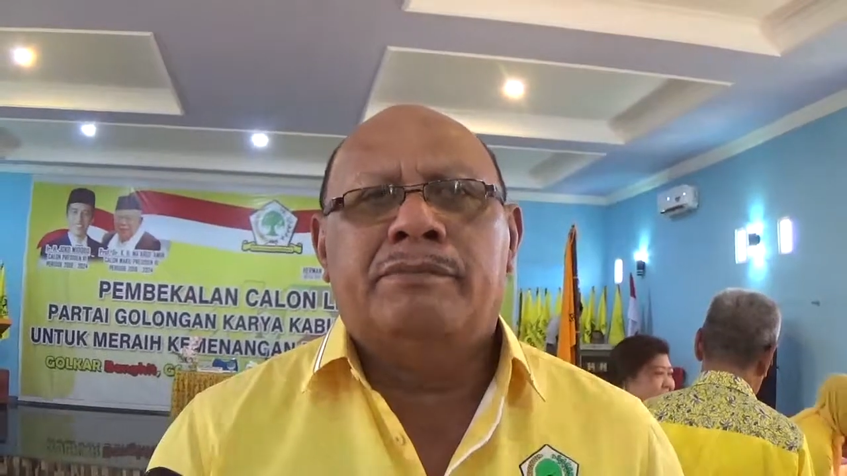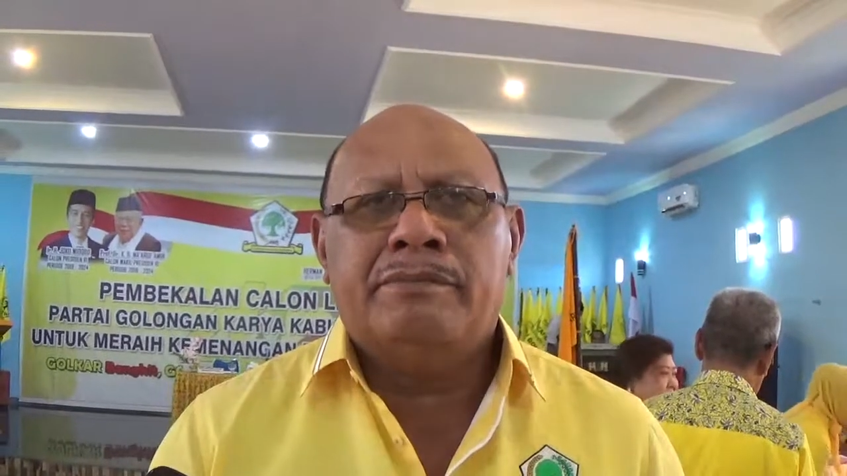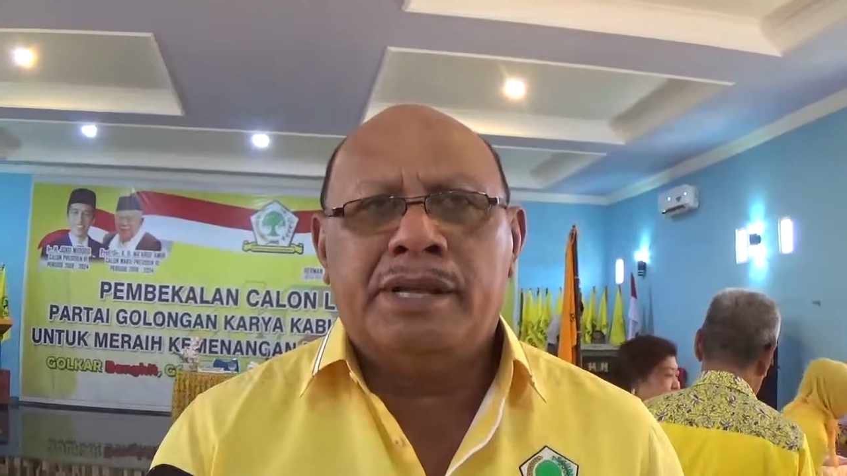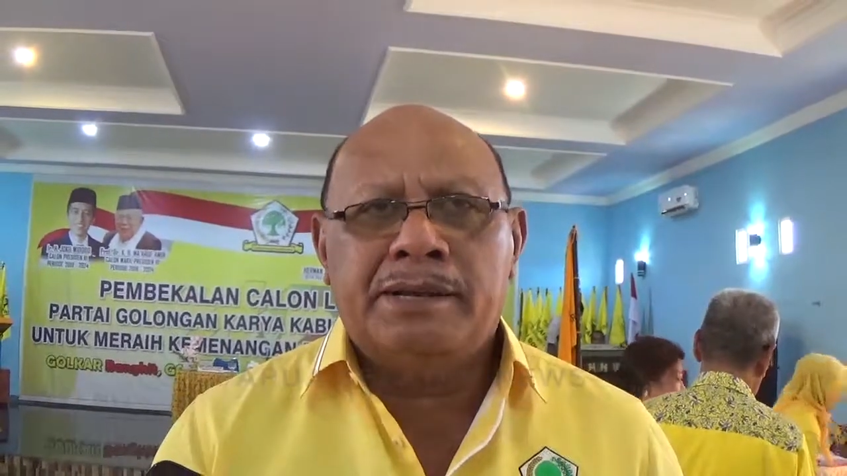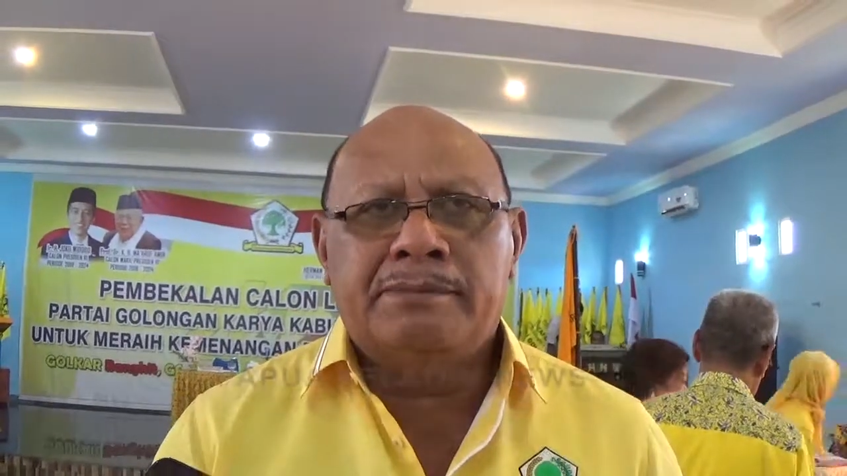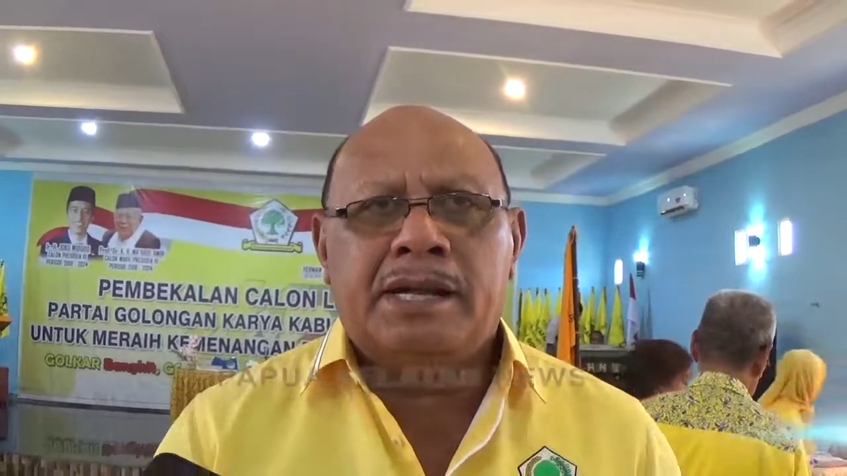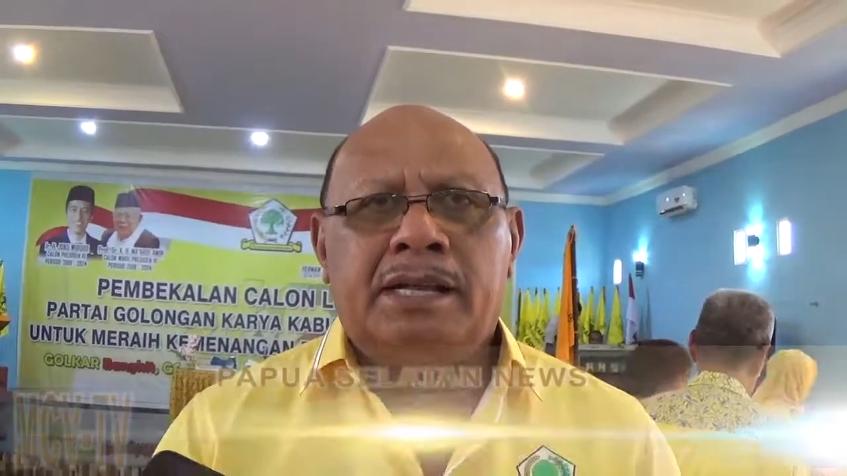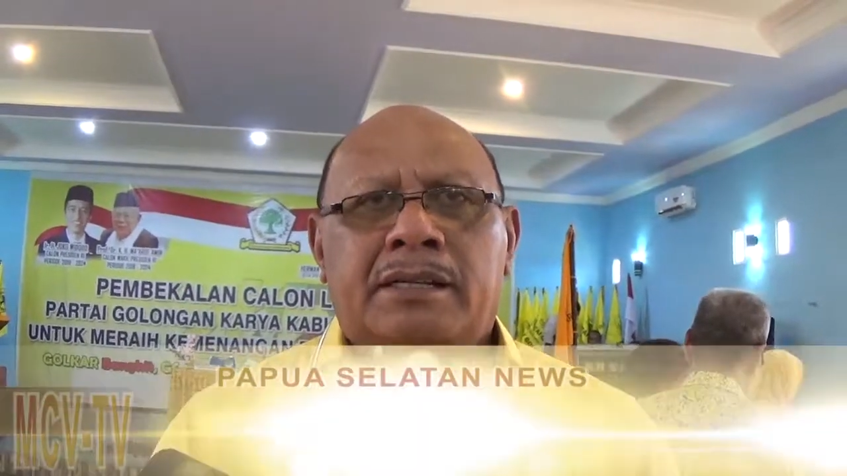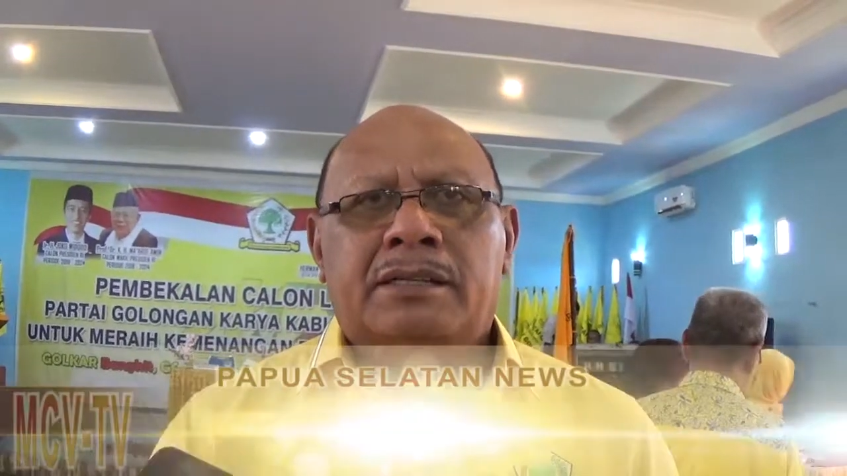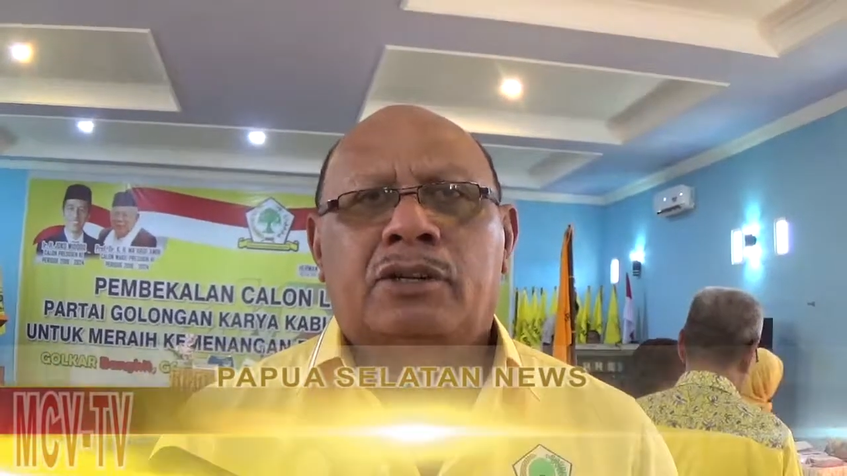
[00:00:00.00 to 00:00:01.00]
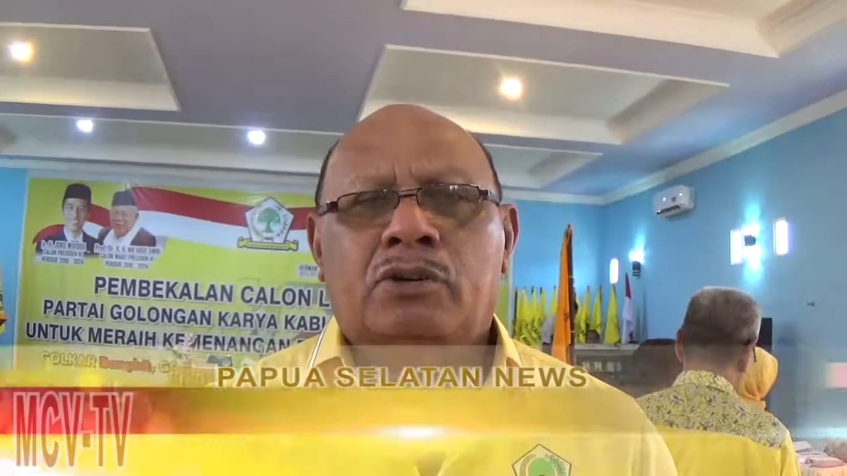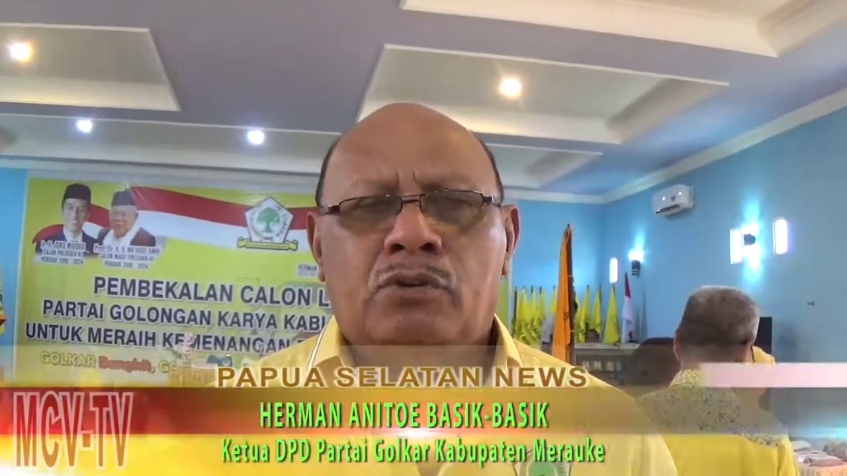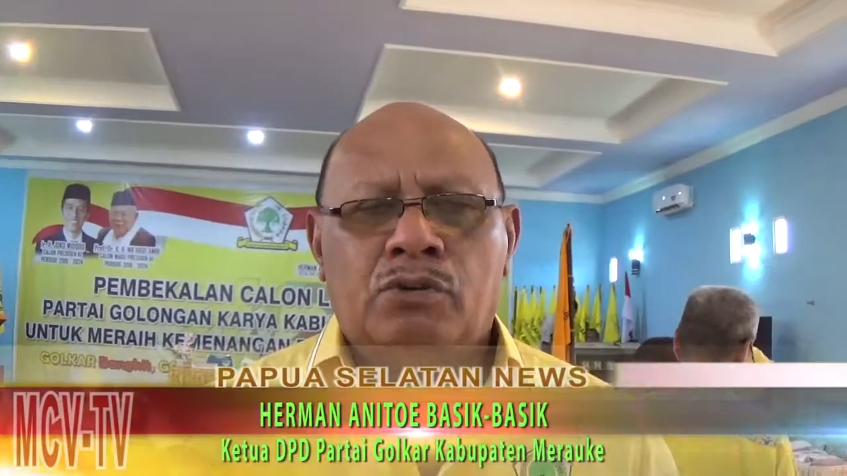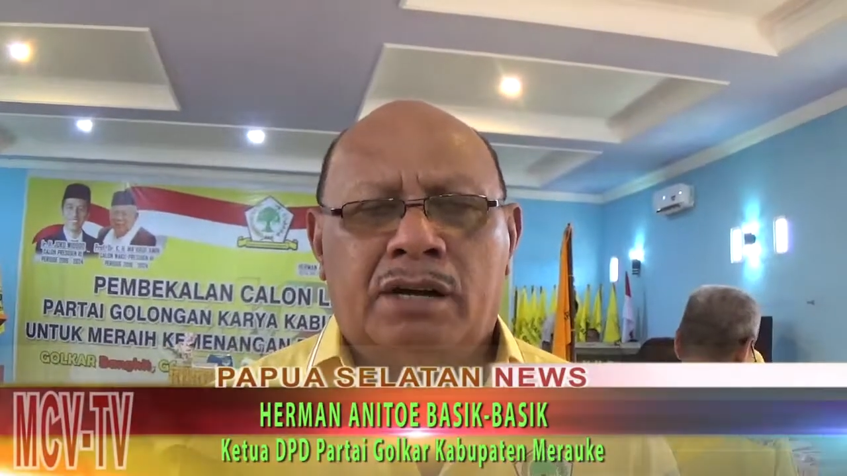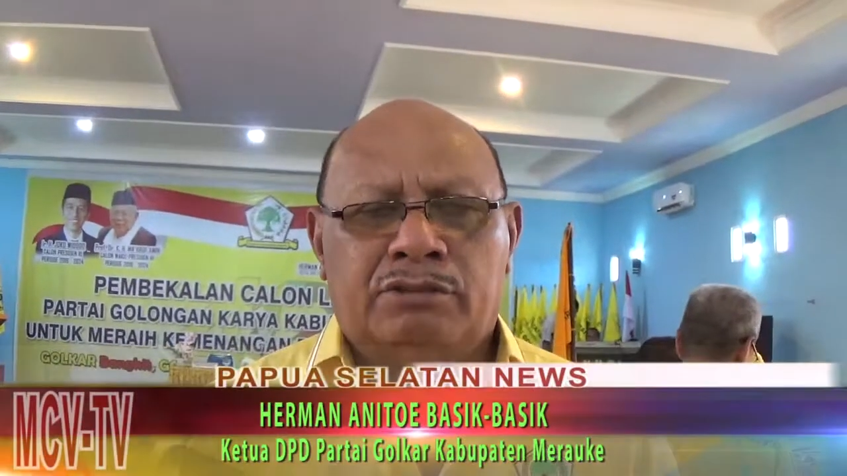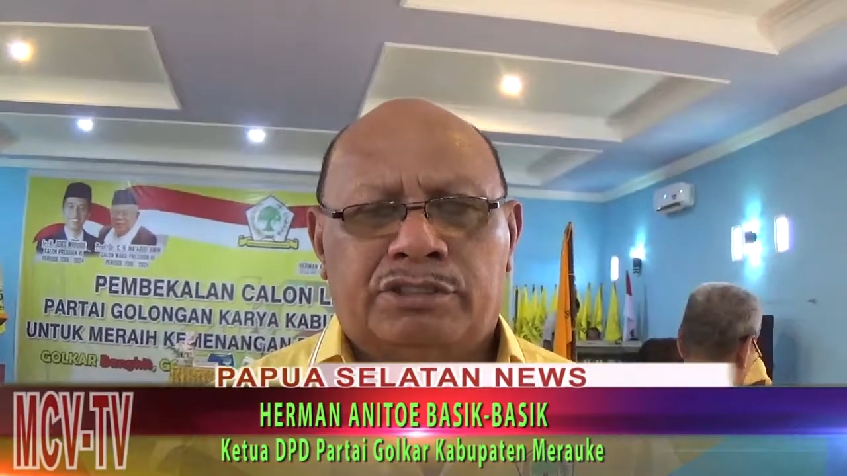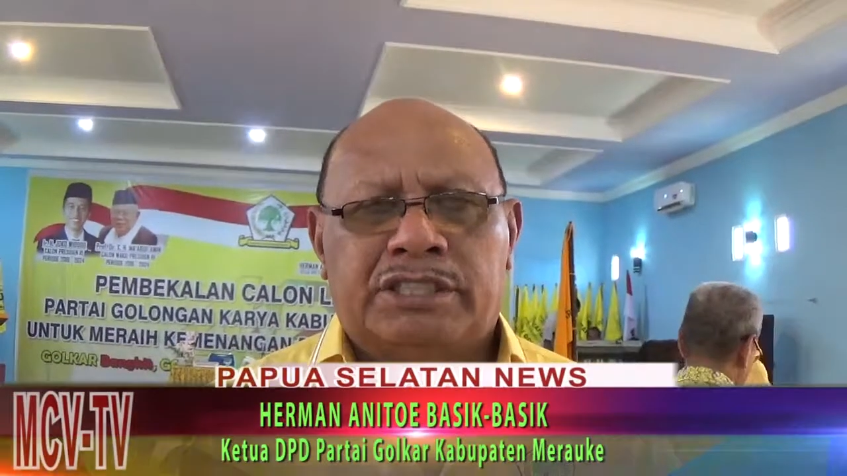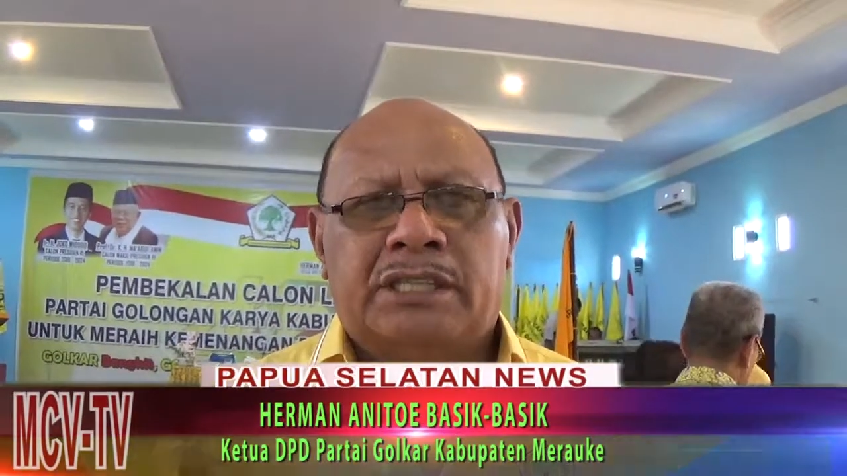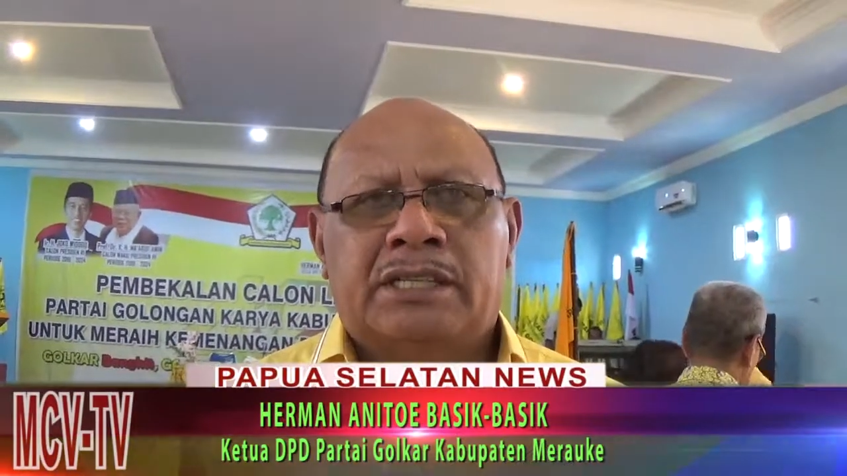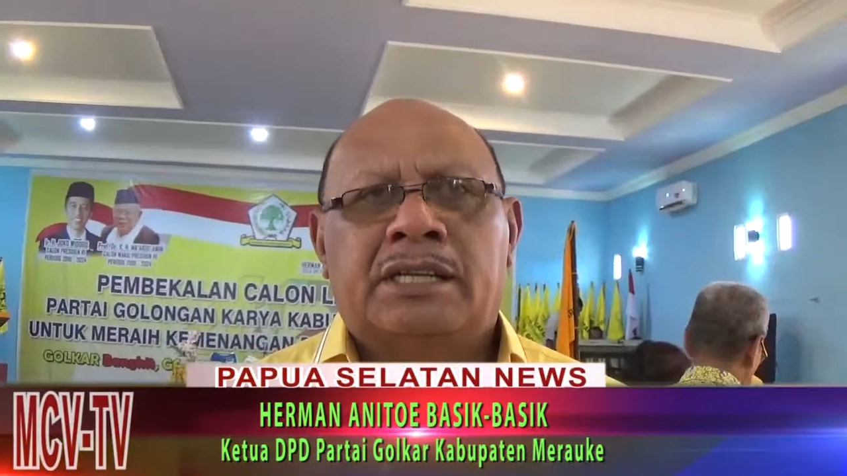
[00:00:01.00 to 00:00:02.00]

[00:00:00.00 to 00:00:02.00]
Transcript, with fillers: minimal 2 kursi.